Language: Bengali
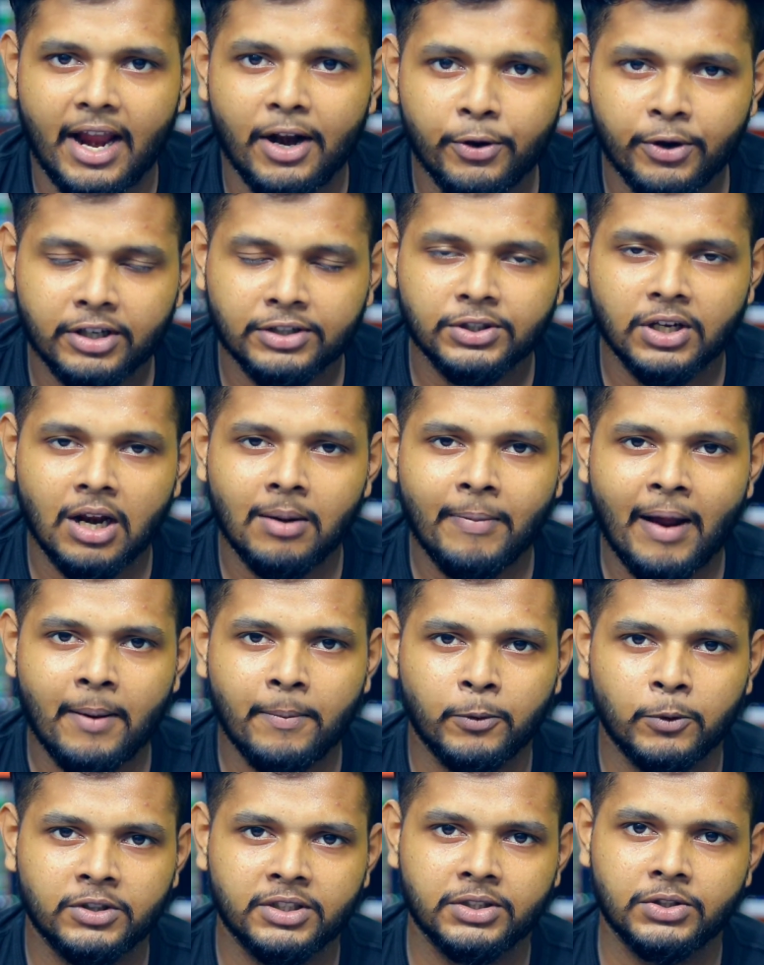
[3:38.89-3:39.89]
এডুকেশনাল
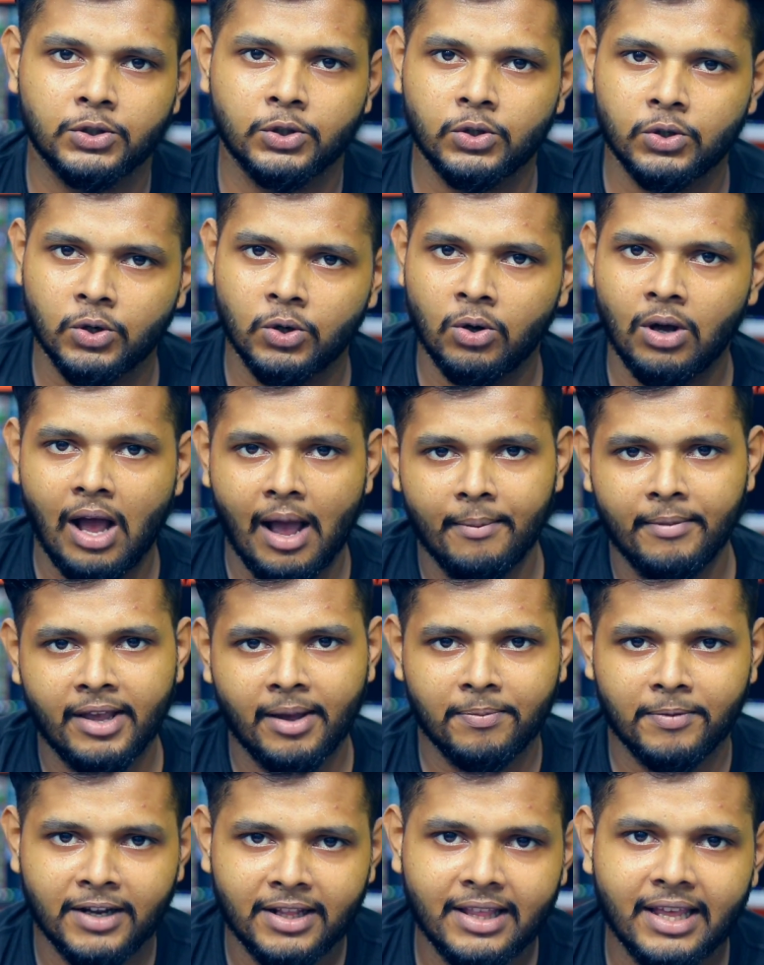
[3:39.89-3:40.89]
পারপোজের জন্য আমি
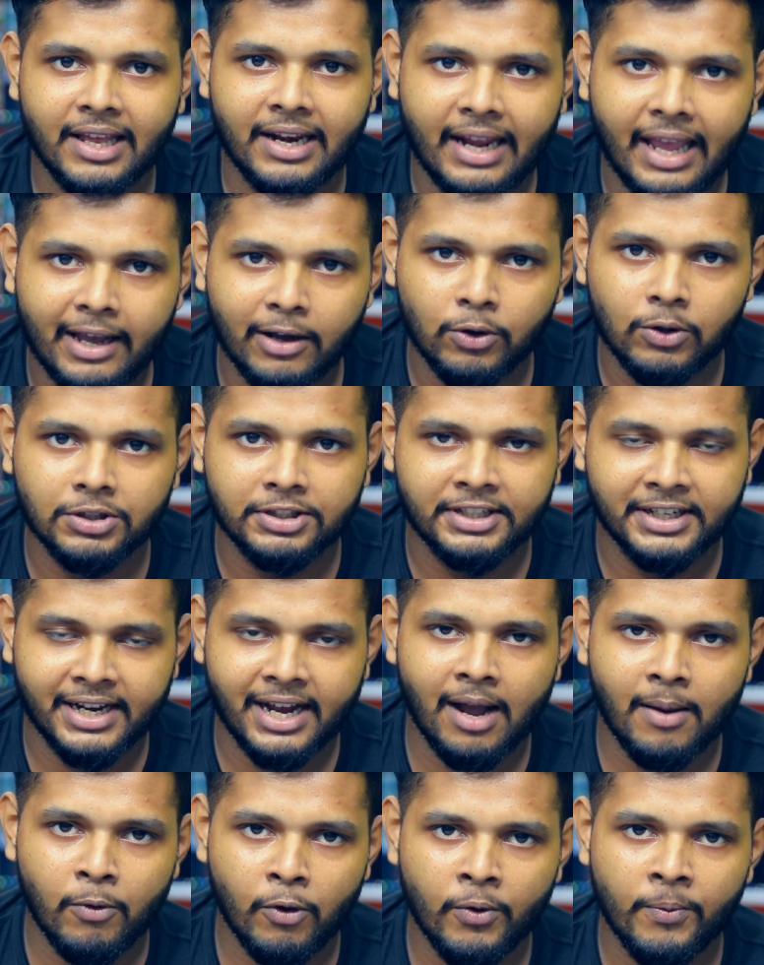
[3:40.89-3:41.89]
আপনাদের এগুলো
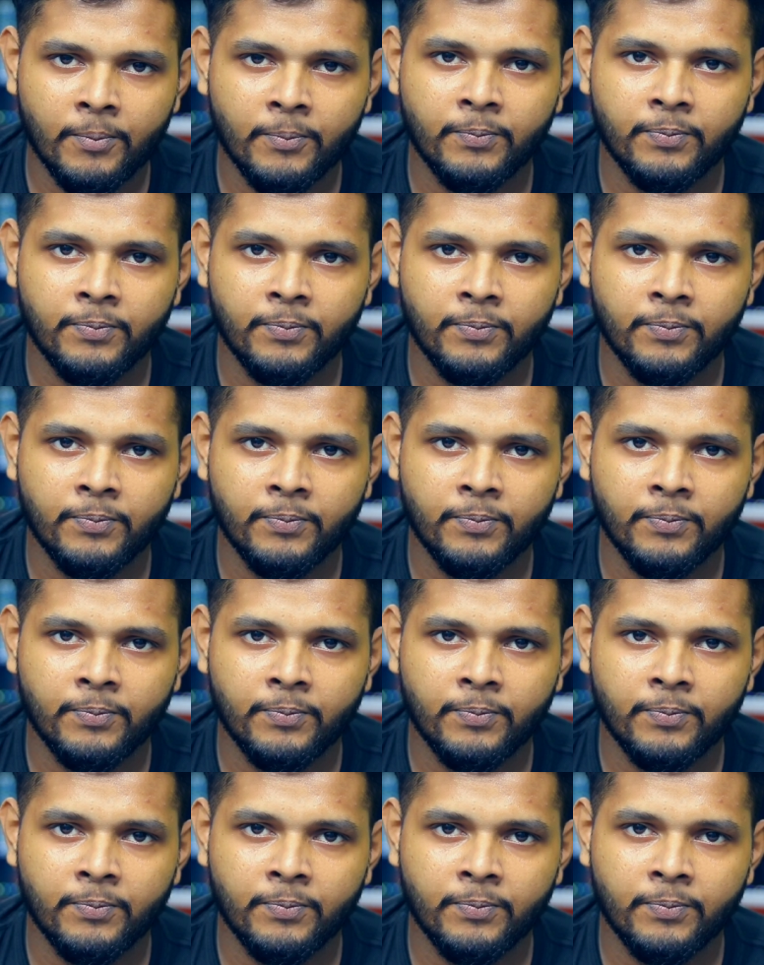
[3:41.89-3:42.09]
শেখাবো